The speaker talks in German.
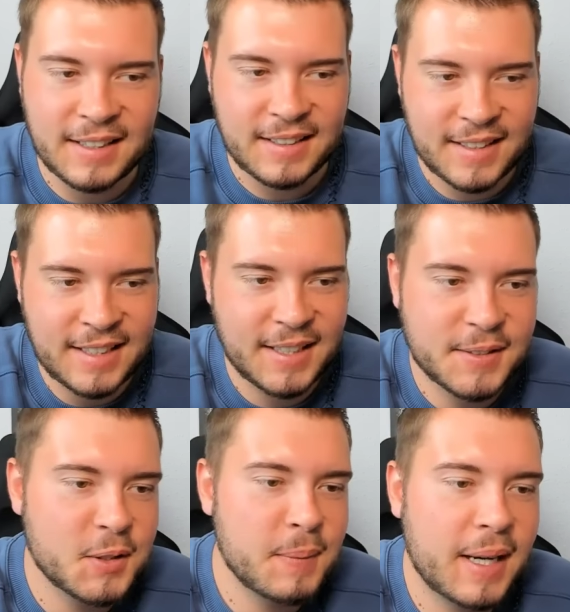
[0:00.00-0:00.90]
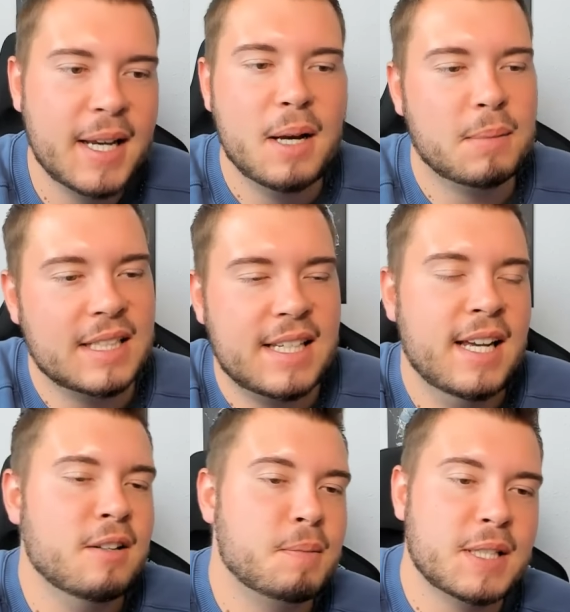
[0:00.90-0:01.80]
werden. Ja? Also ich meine, Platz
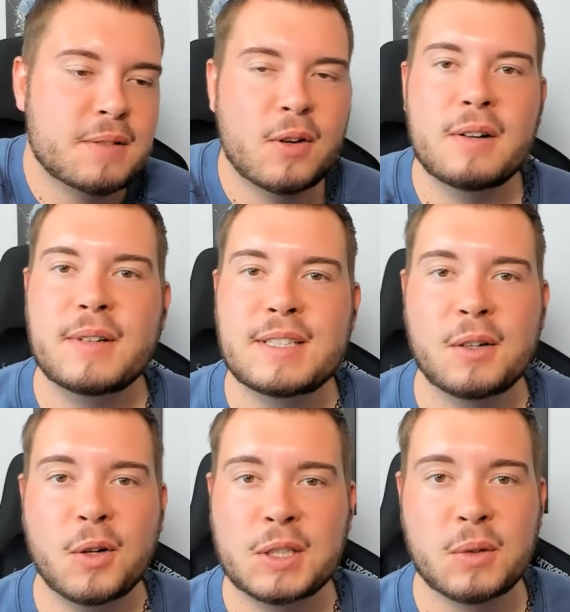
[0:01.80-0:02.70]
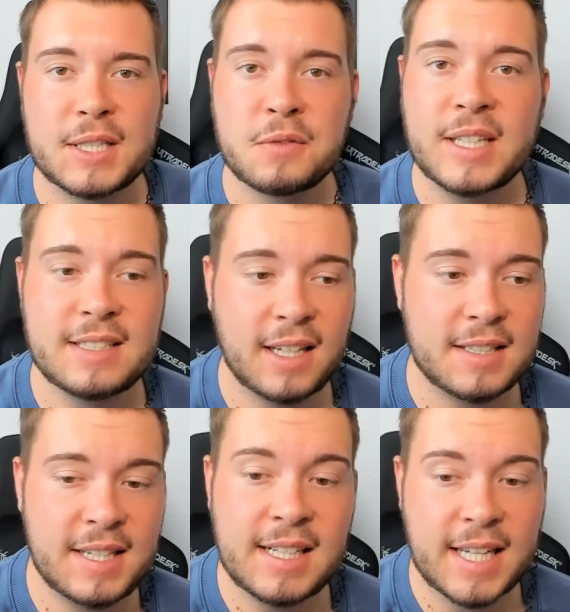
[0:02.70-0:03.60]
11, Platz 12 ist in Ordnung. Also wie
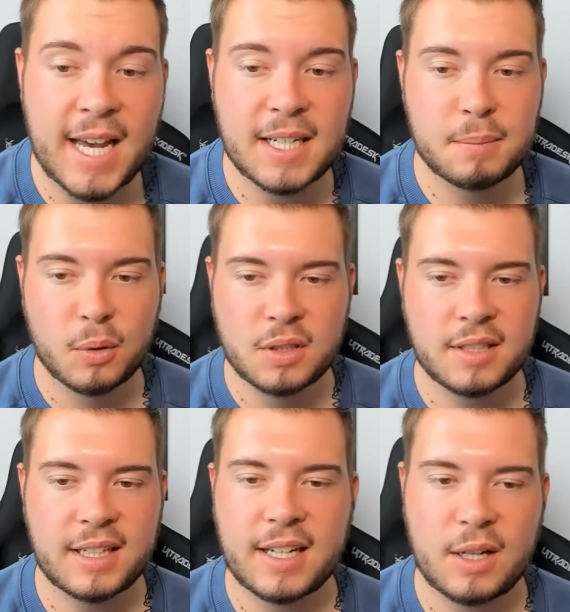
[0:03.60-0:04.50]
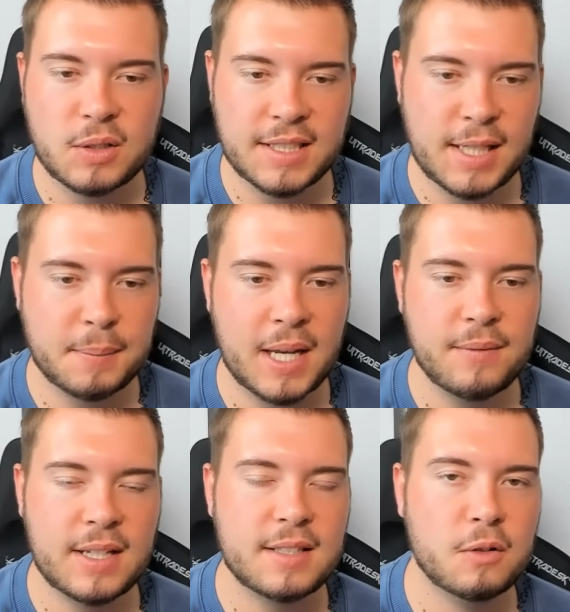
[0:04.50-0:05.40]
gesagt, zählt gerne die Punkte, denn genau deshalb
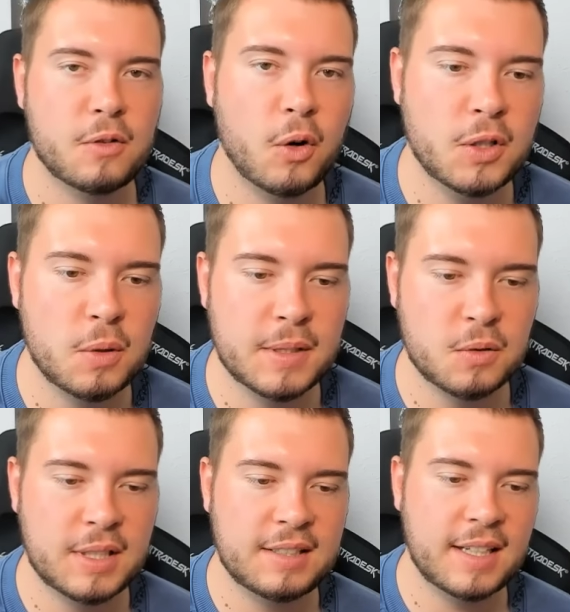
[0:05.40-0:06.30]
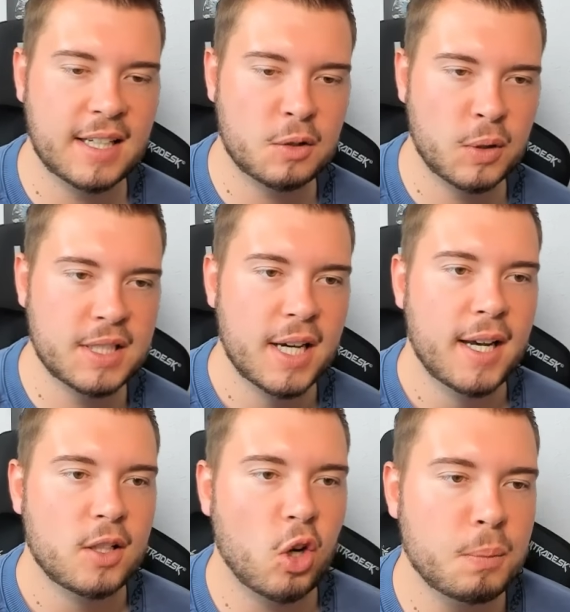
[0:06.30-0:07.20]
gehen wir das auch für euch nochmal so detailliert durch.
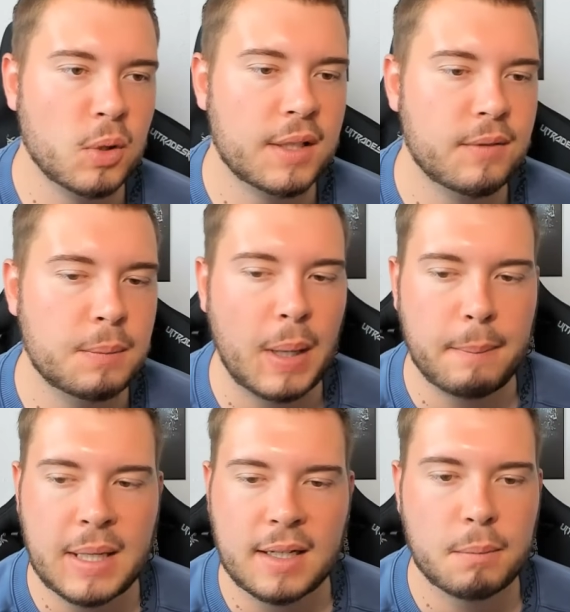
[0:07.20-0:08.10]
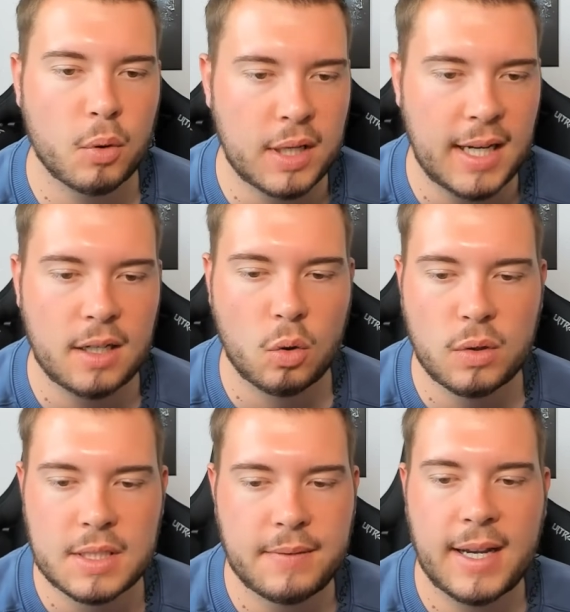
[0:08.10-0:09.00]
Dortmund gewinnt bei mir den Pokal,
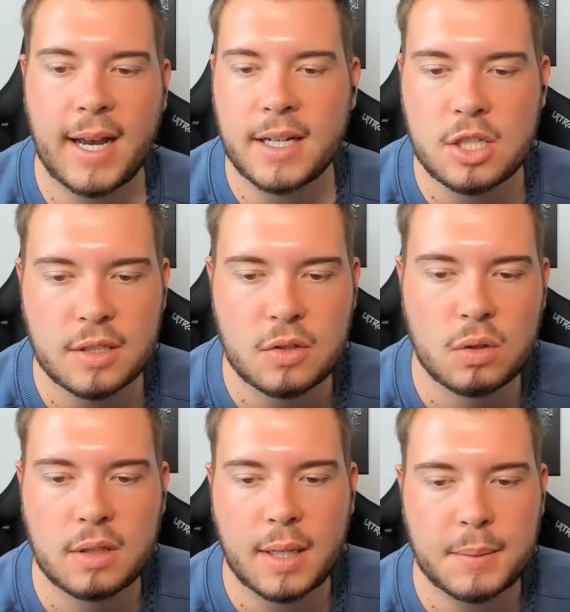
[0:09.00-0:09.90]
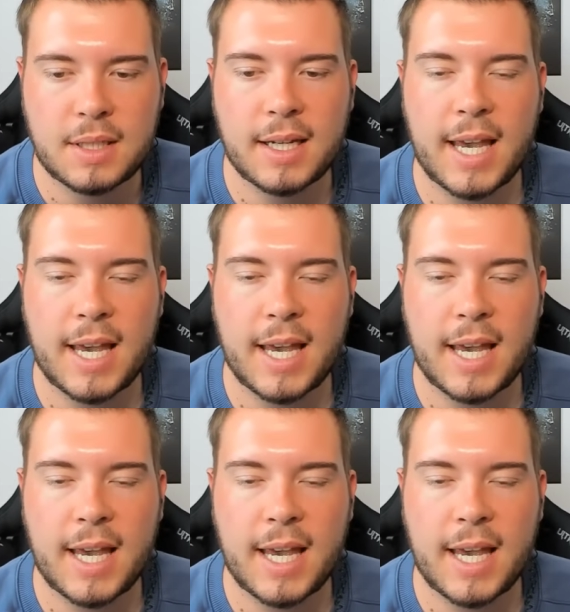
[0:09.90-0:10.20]
Runde 2, Einstiegsrunde habe ich